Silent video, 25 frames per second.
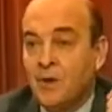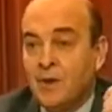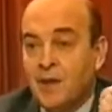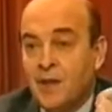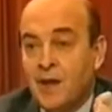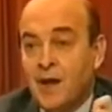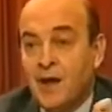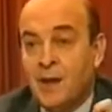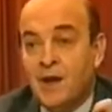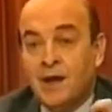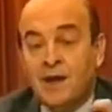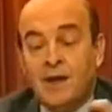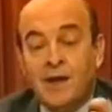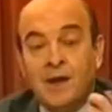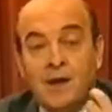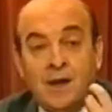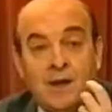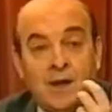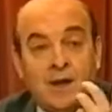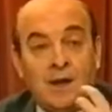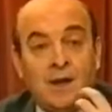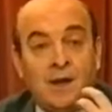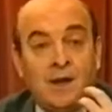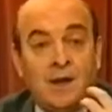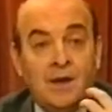en Olivos y
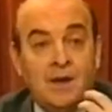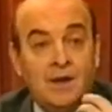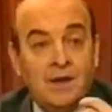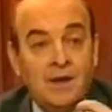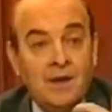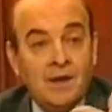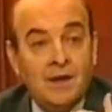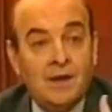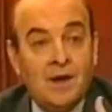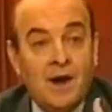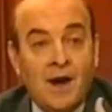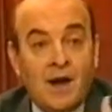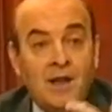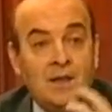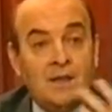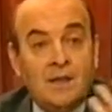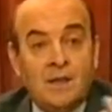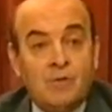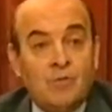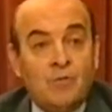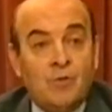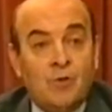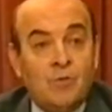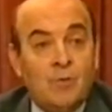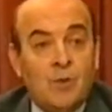define quién será el nuevo
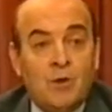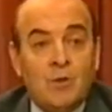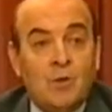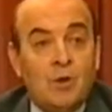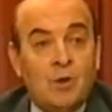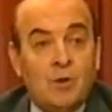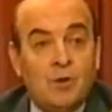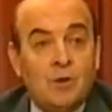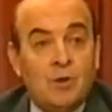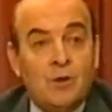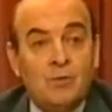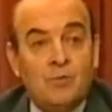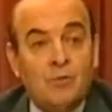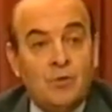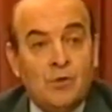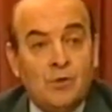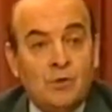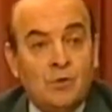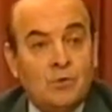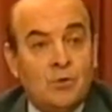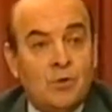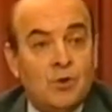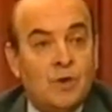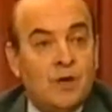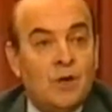ministro de Economía.
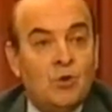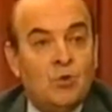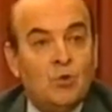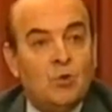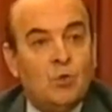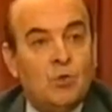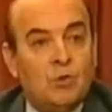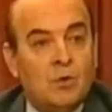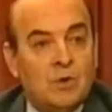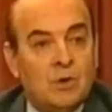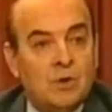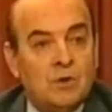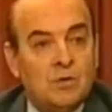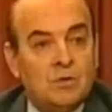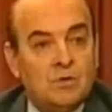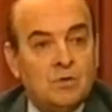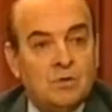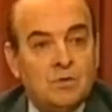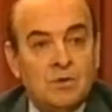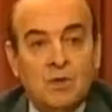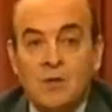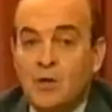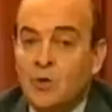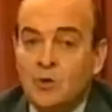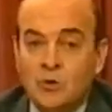Todo el gabinete
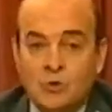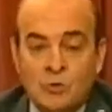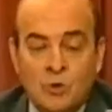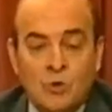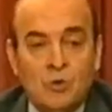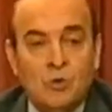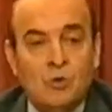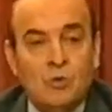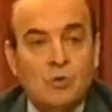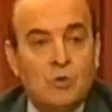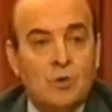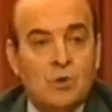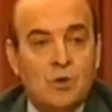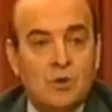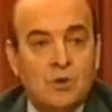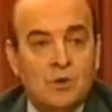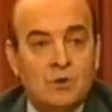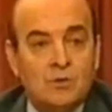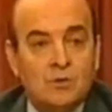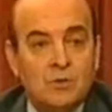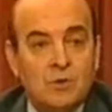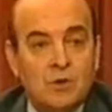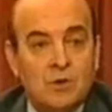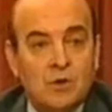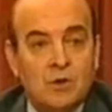puso su dimisión a
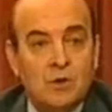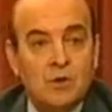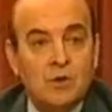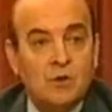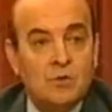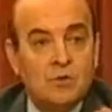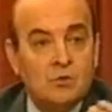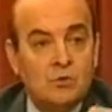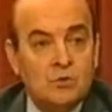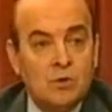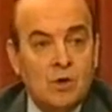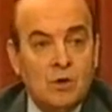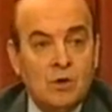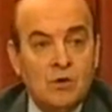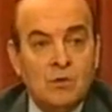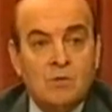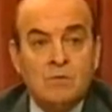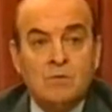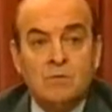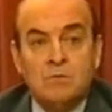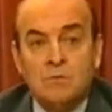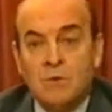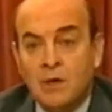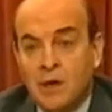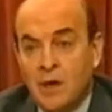disposición del jefe de
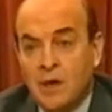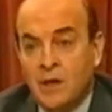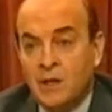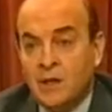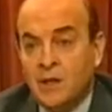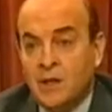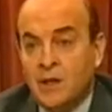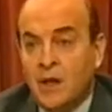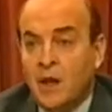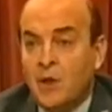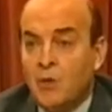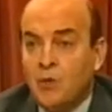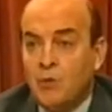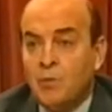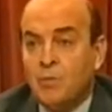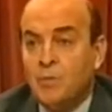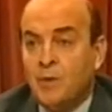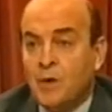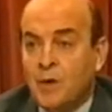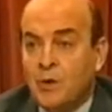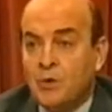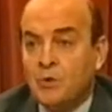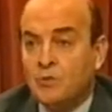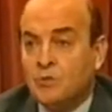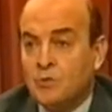Estado. Los
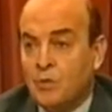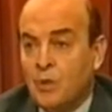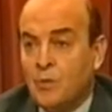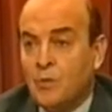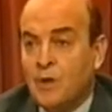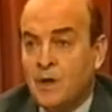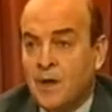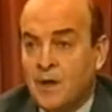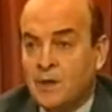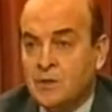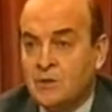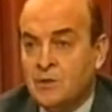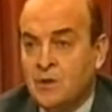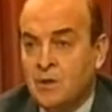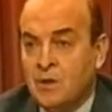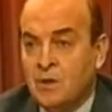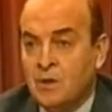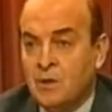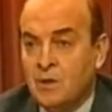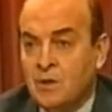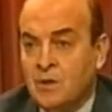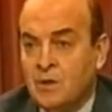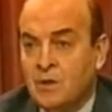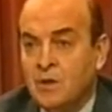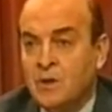gobernadores de todo el
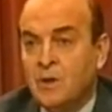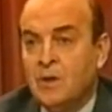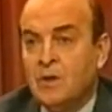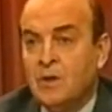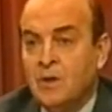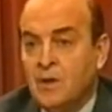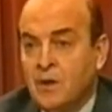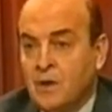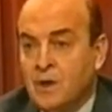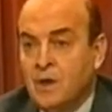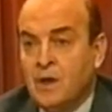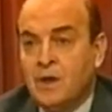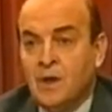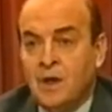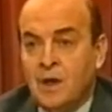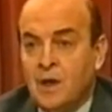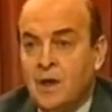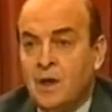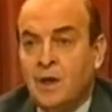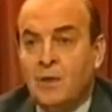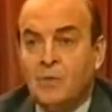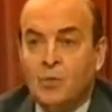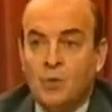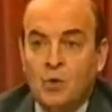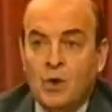país fueron
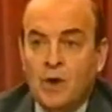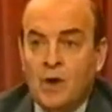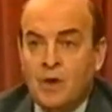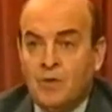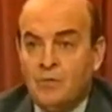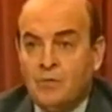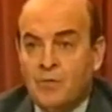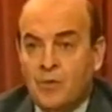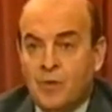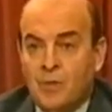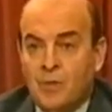convocados a la Casa